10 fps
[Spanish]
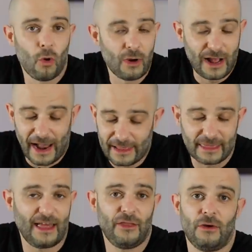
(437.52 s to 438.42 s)
Un
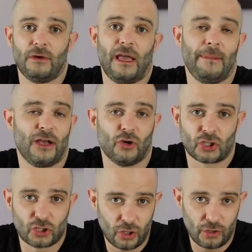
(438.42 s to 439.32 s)
calzado que me
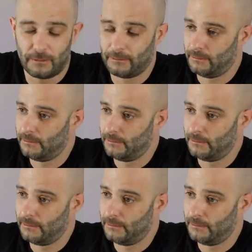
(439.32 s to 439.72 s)
costó